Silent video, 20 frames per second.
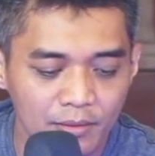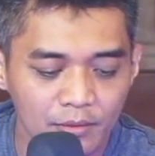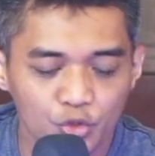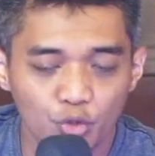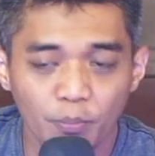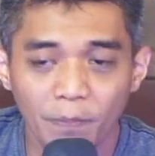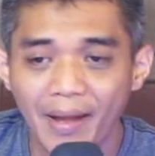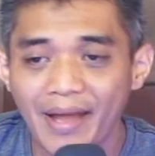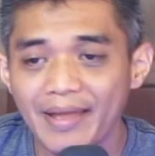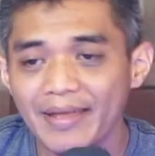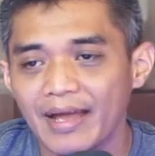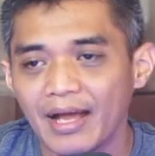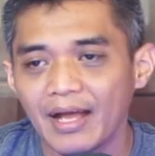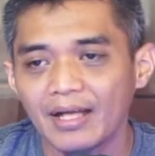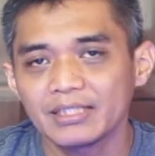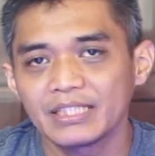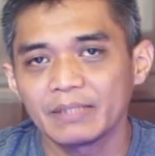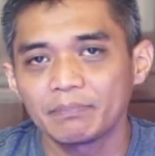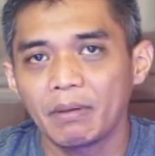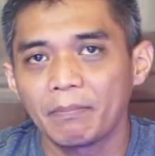
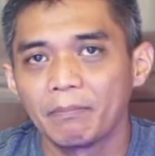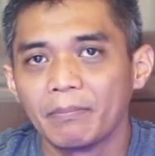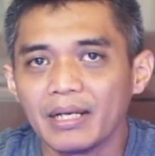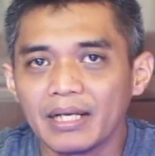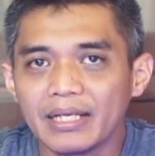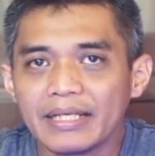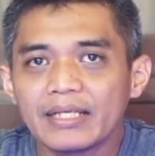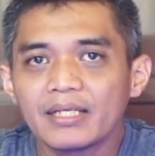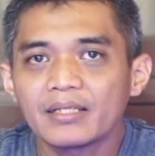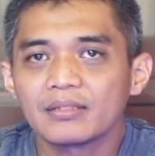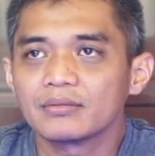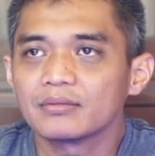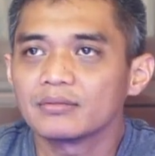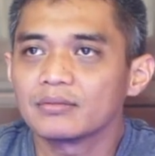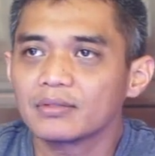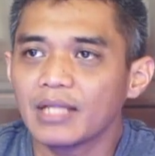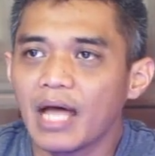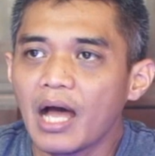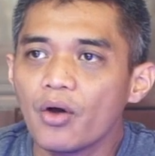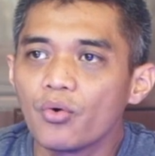supaya si pembeli
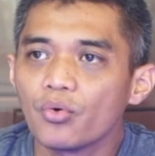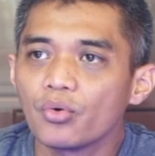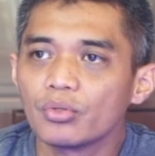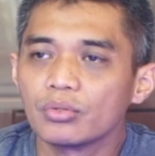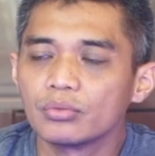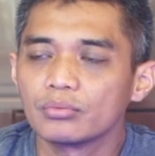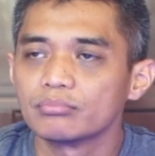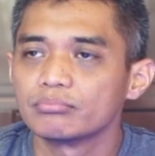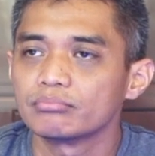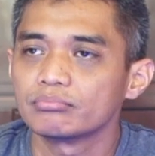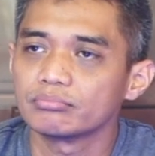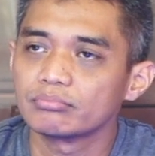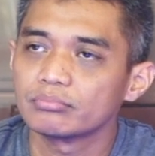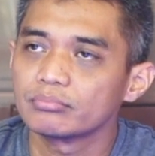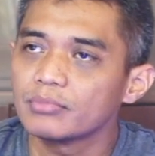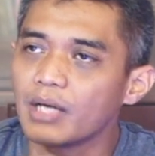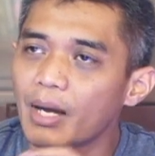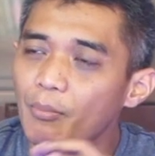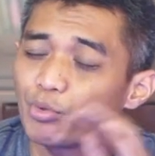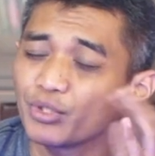tahu
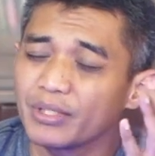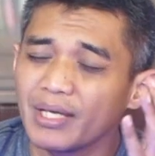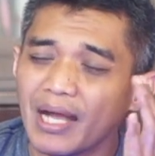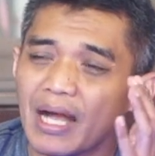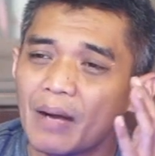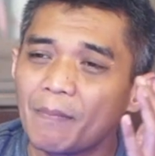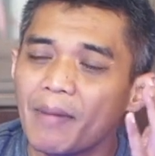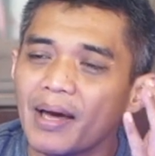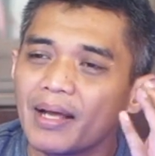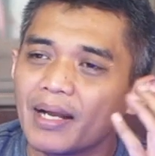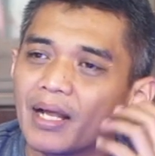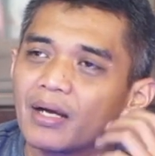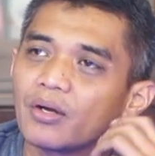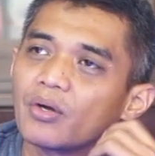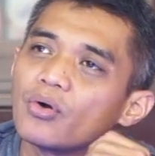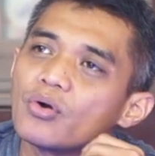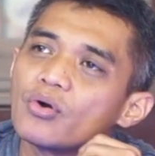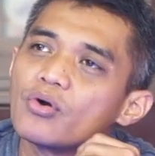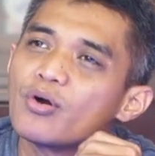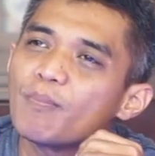punya
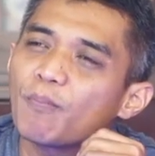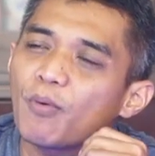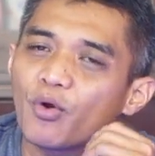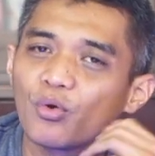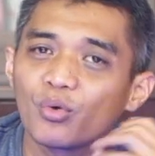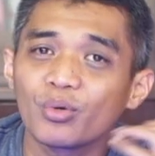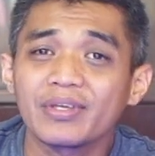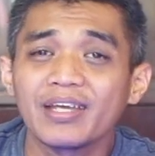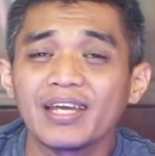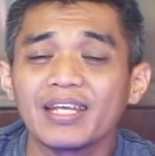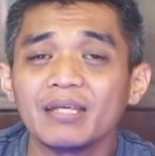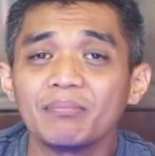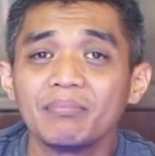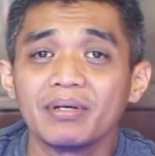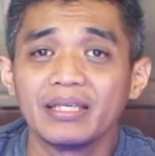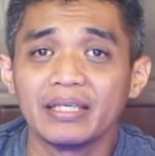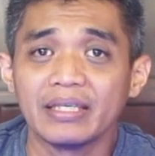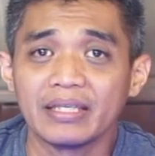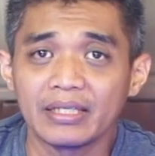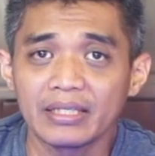gambaran oh produknya ini
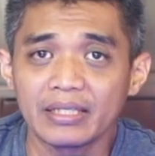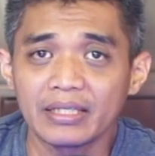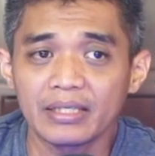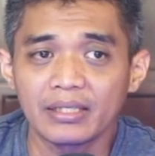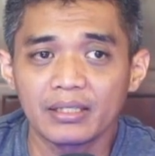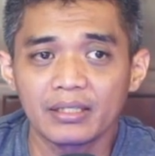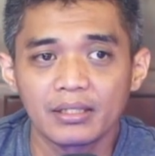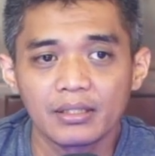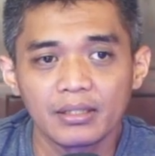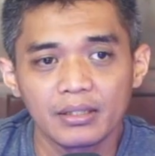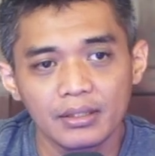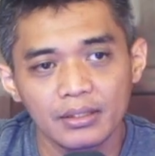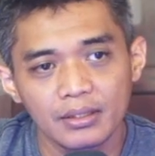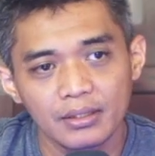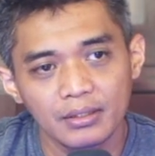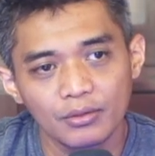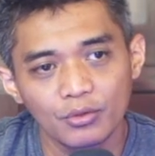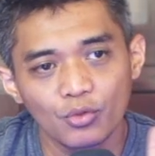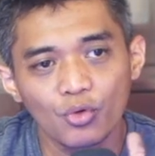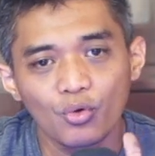begini
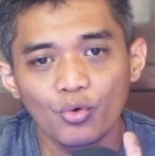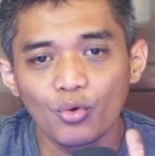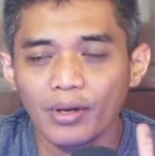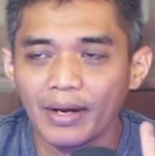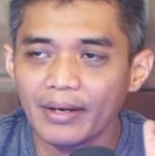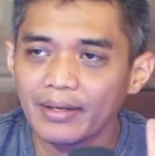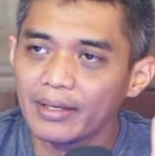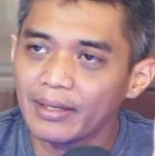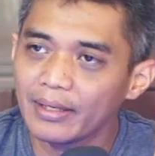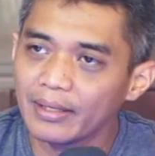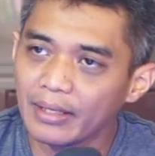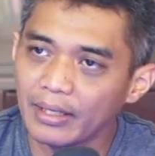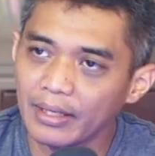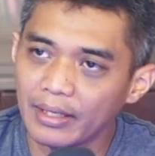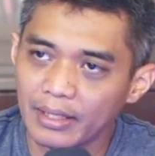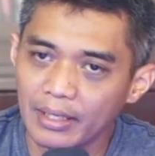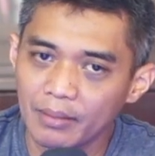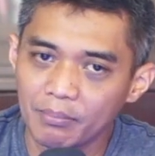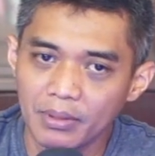ukurannya kira-kira